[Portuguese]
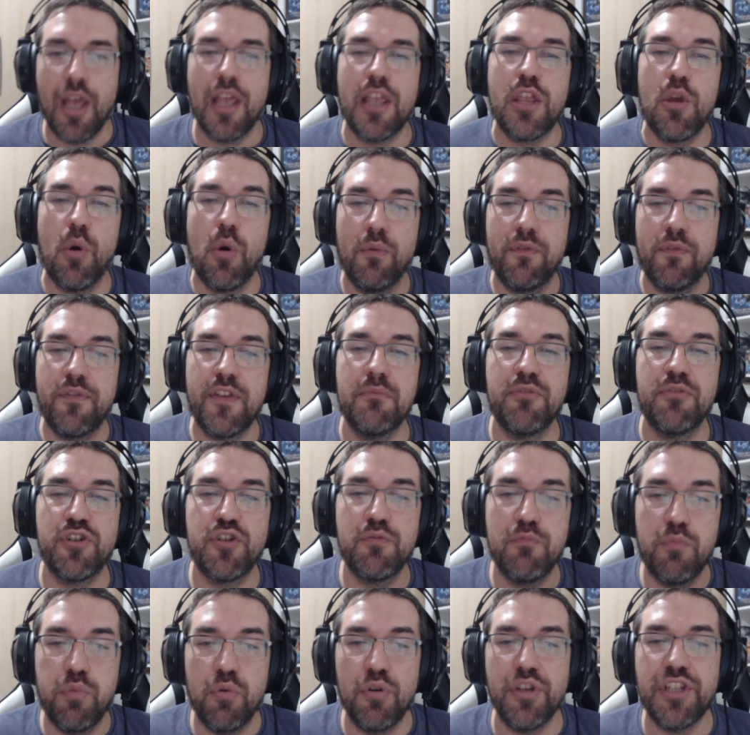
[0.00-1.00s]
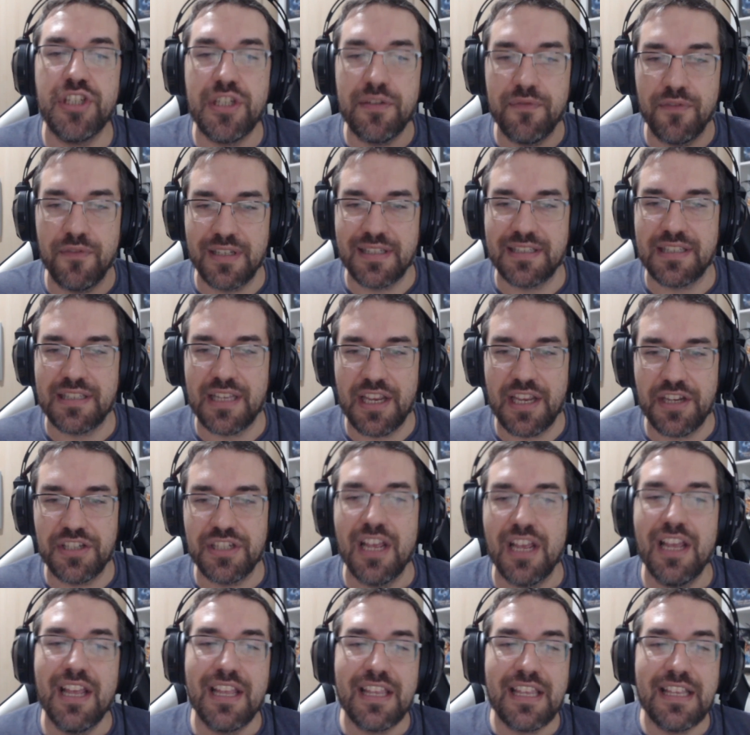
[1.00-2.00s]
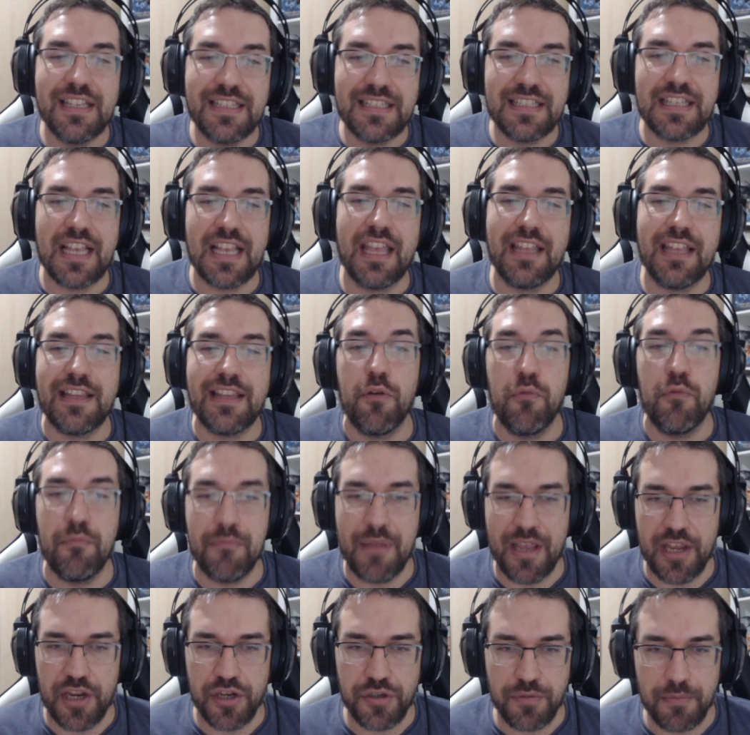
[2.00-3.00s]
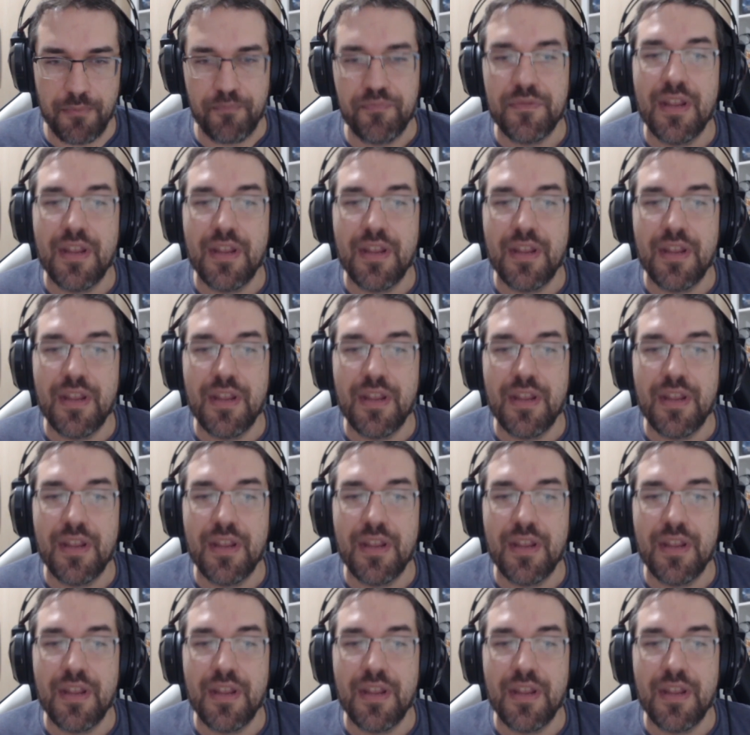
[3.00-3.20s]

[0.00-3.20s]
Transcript: e ouvimos muitos de vocês que sentem o mesmo.